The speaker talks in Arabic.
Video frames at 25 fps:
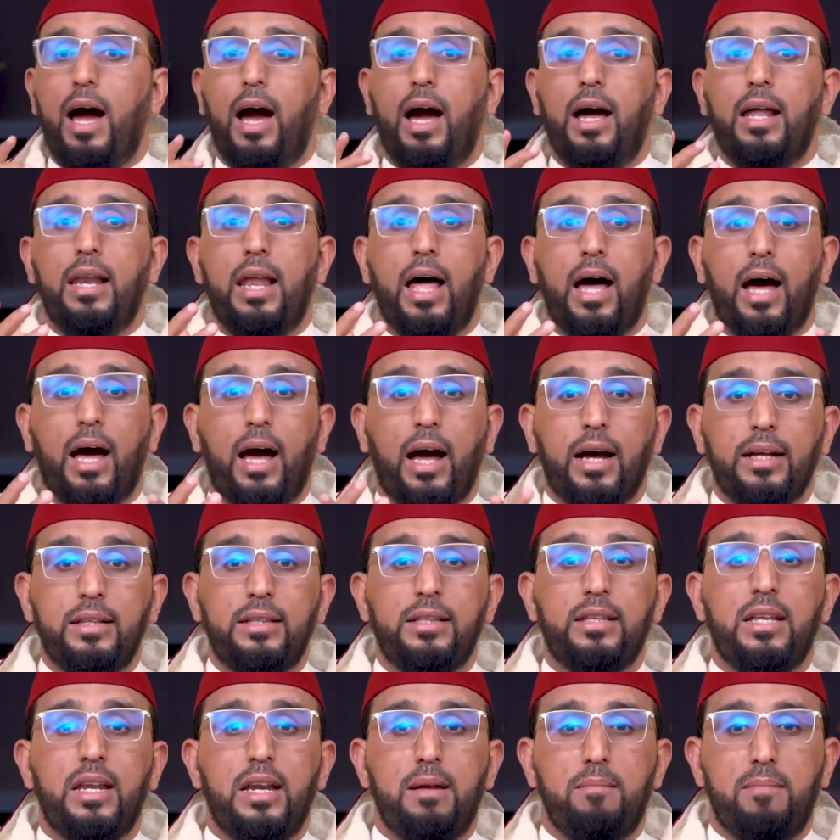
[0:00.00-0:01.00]
على
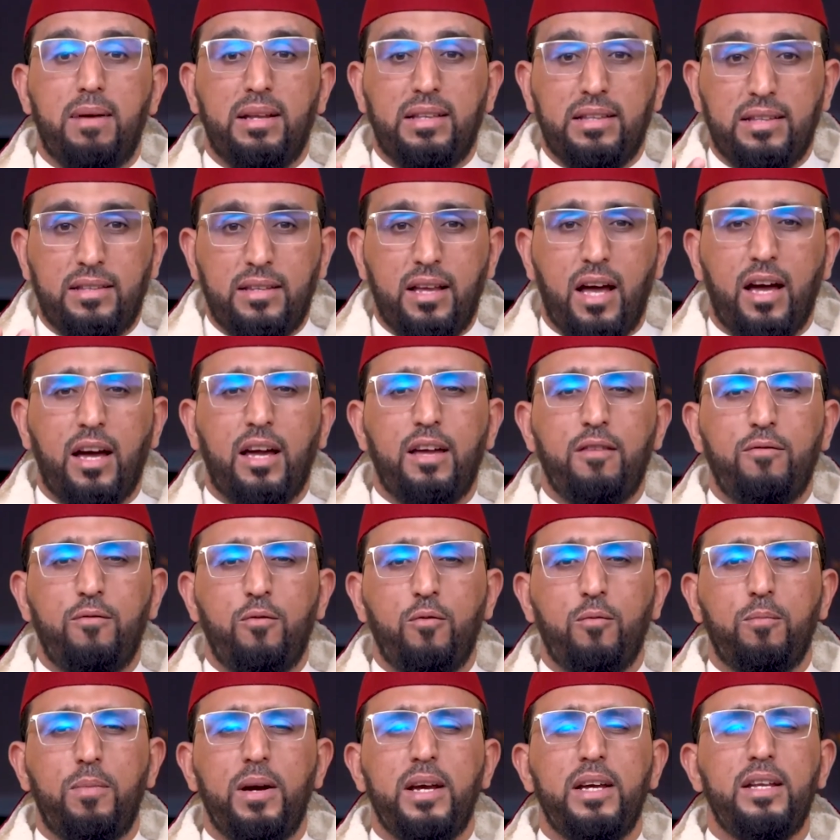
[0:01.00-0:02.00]
قدر من
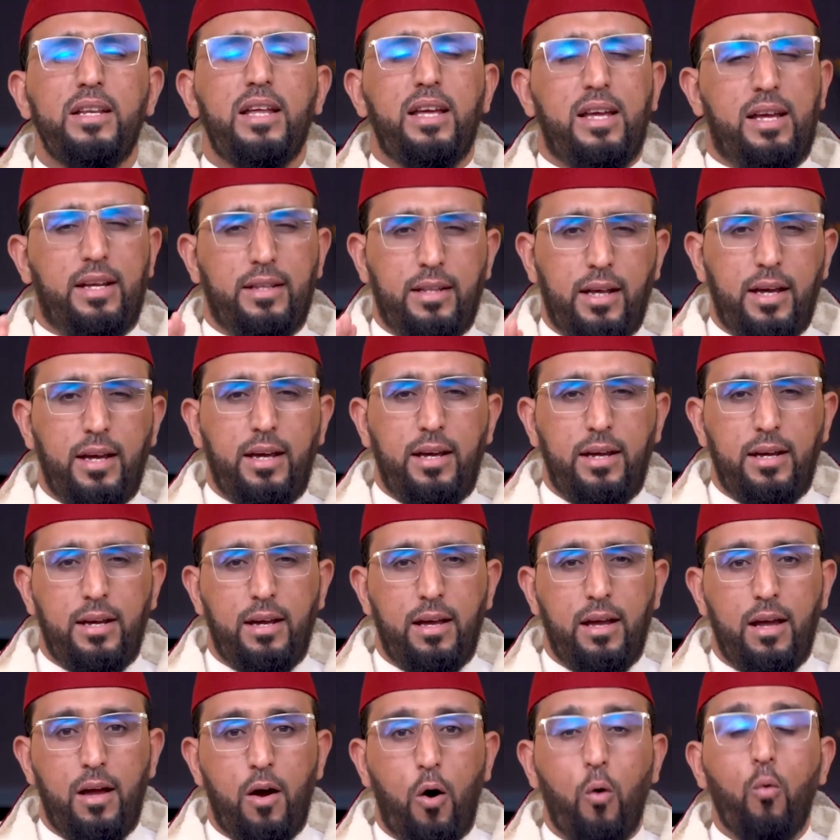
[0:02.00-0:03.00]
تقف بين يديه
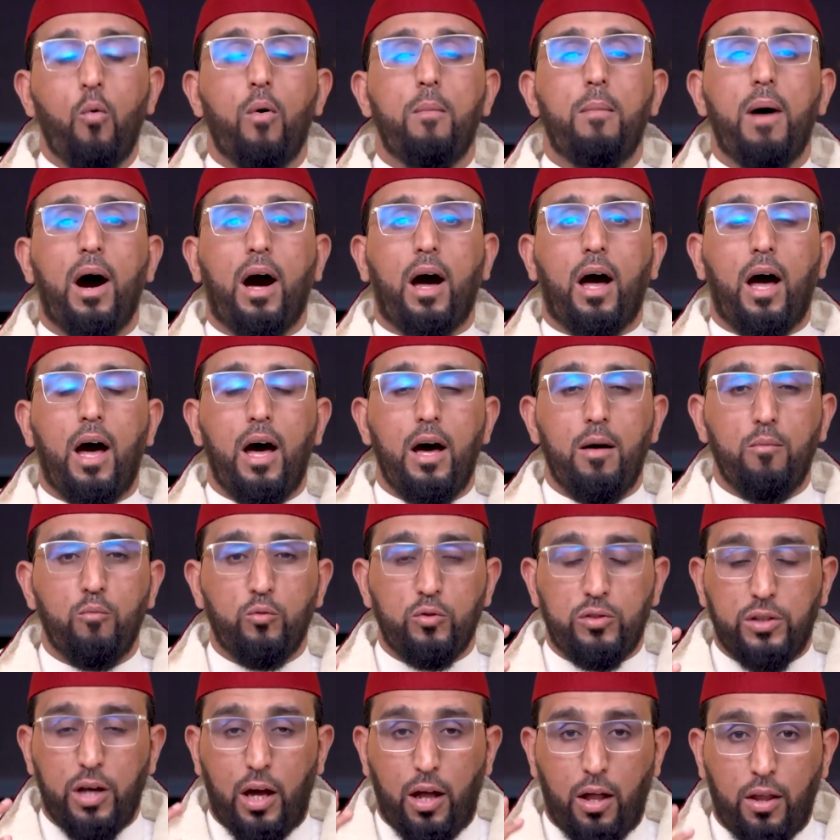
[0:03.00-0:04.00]
هو
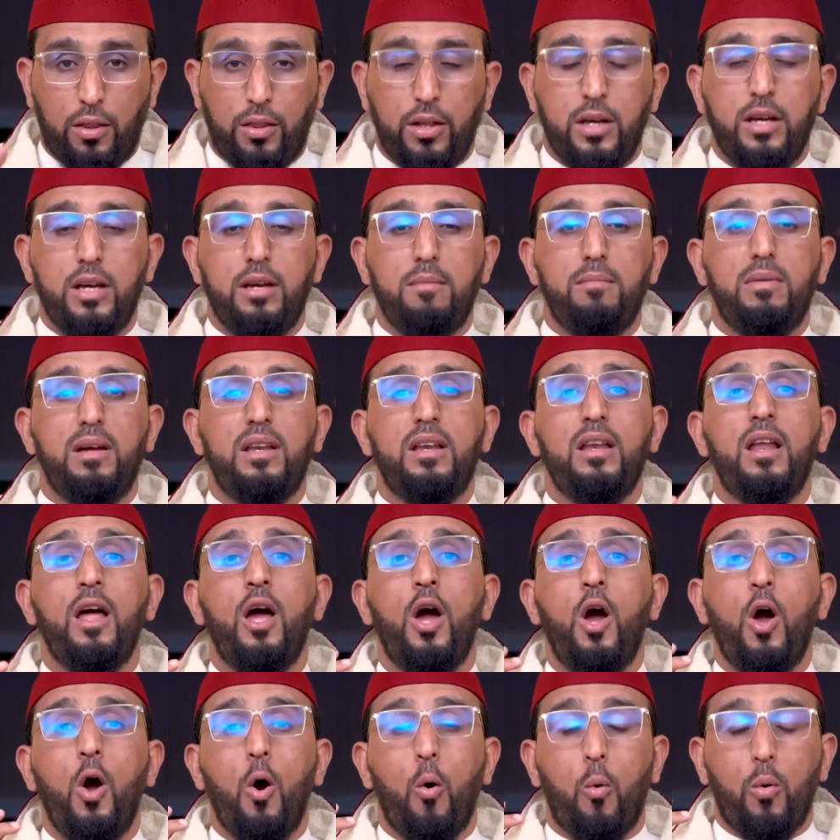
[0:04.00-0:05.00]
مقام تعظيم
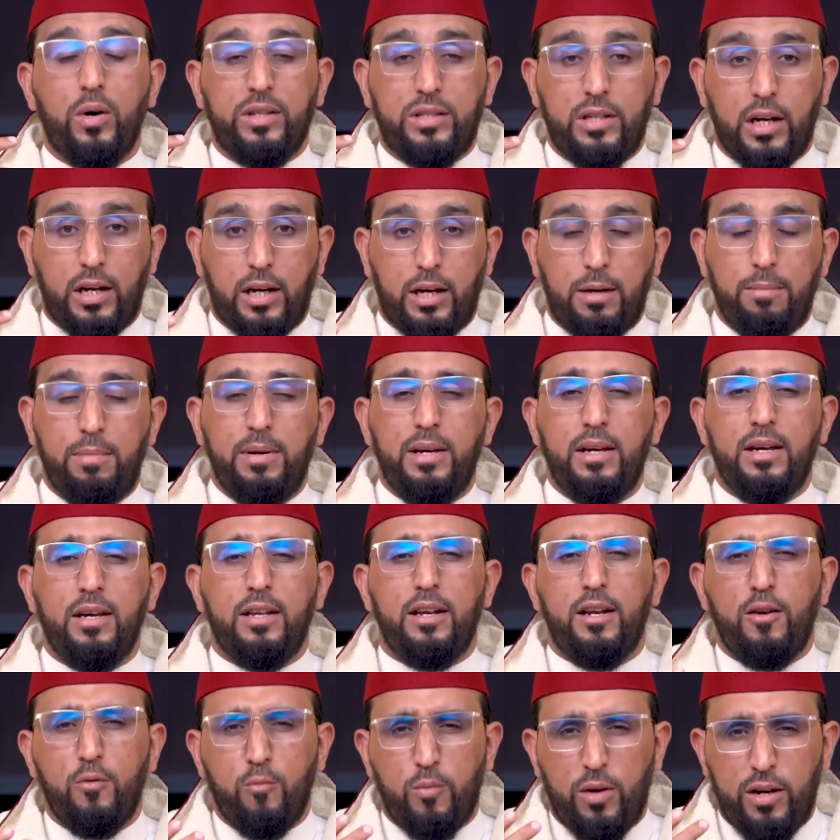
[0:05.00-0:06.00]

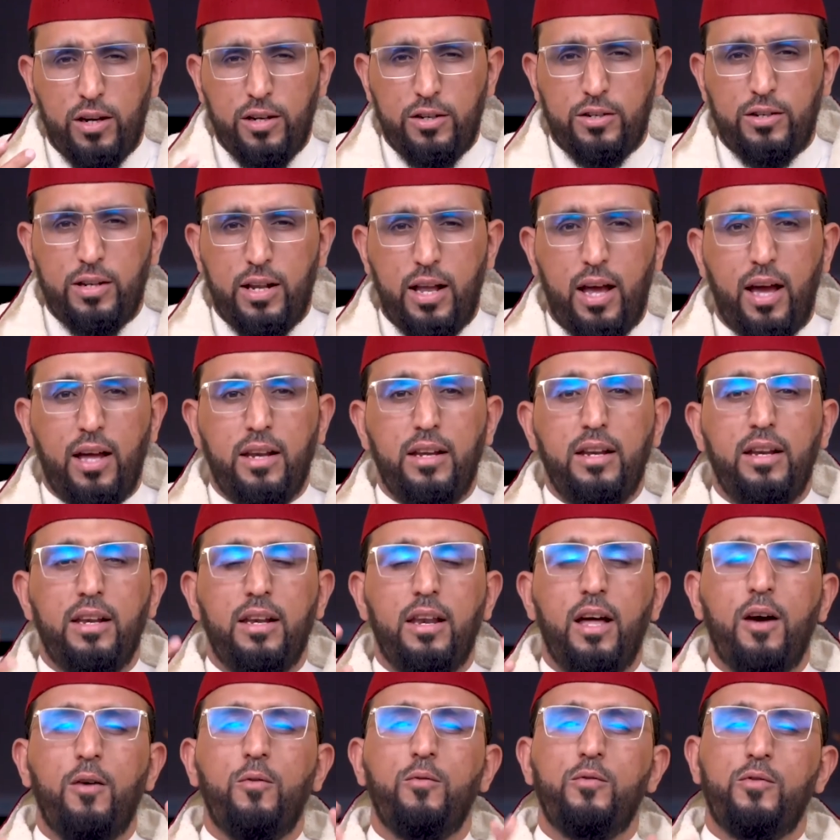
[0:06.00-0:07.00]
وتكبير
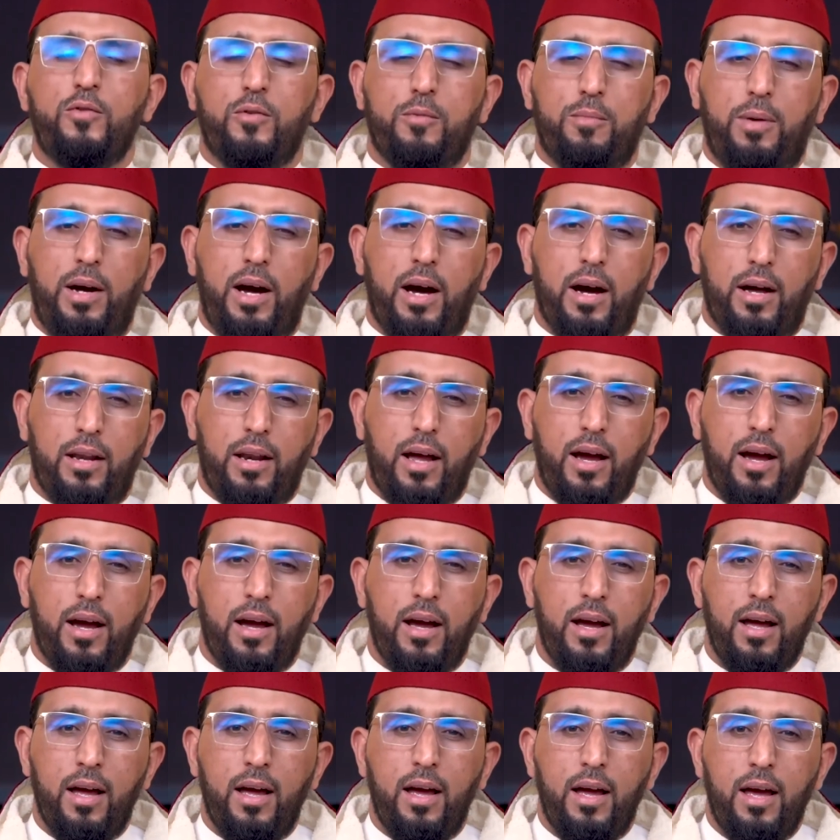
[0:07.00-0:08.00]
واجلال له سبحانه
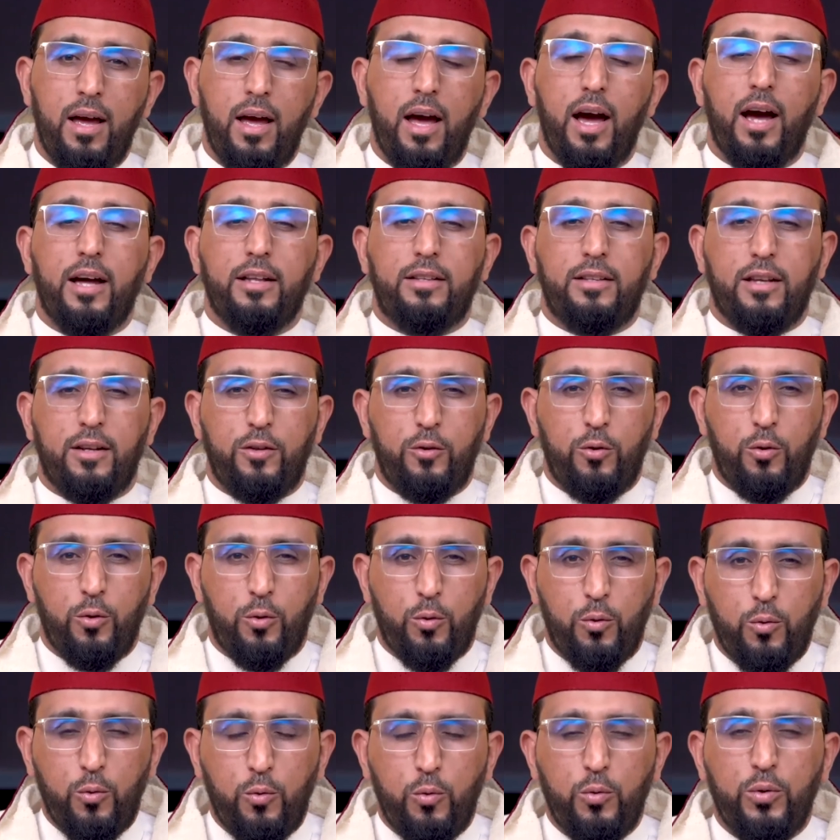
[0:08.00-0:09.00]

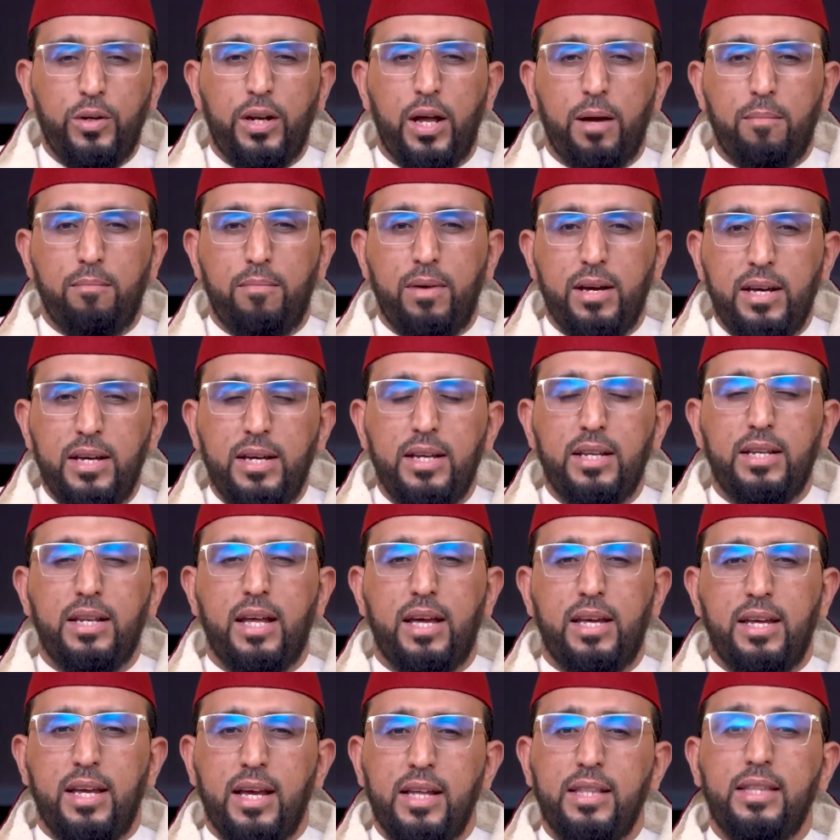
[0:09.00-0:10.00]
اتدرون
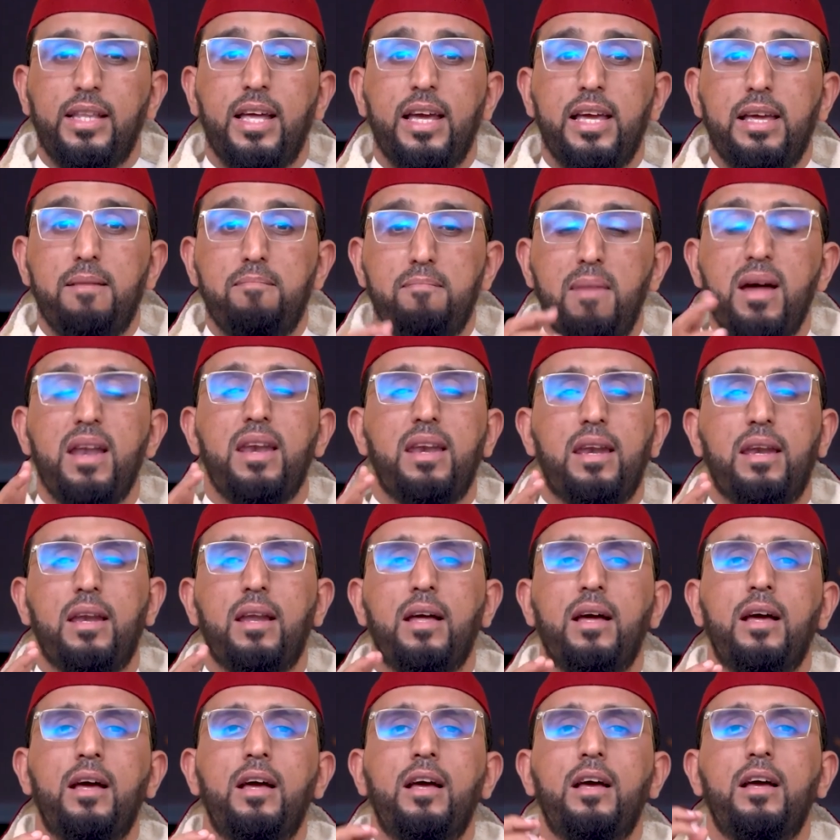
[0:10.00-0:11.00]
بين يدي من
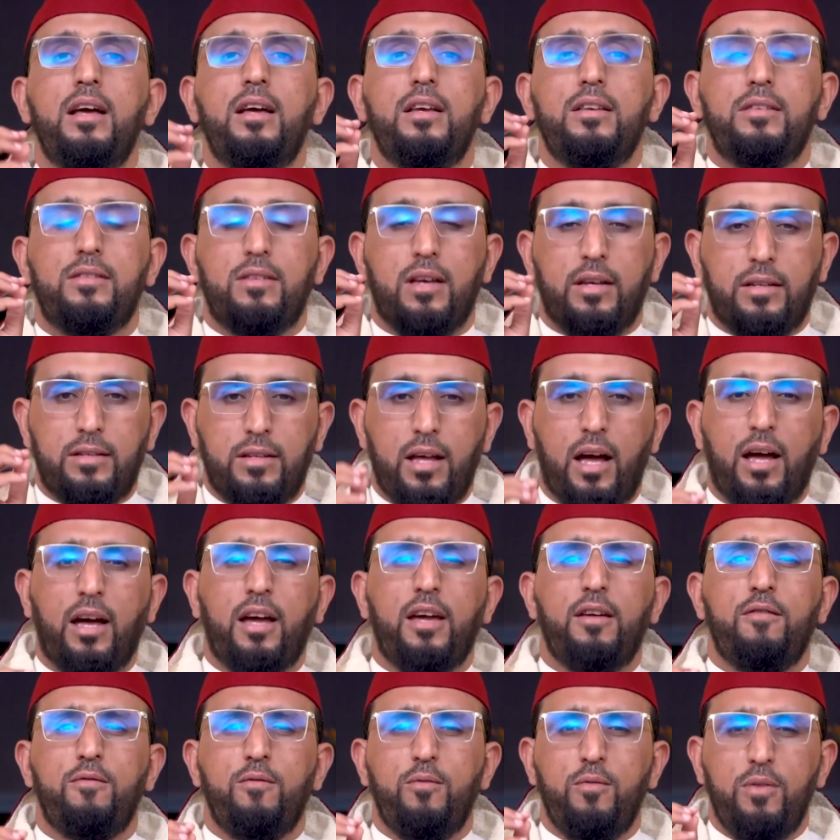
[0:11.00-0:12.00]

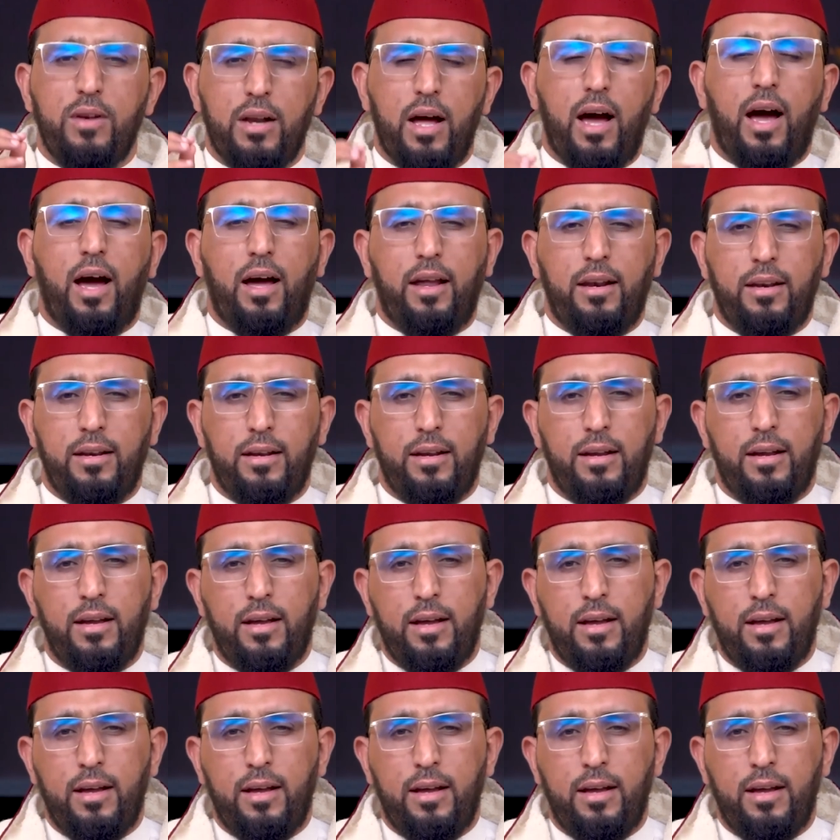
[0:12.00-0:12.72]
ستقف الان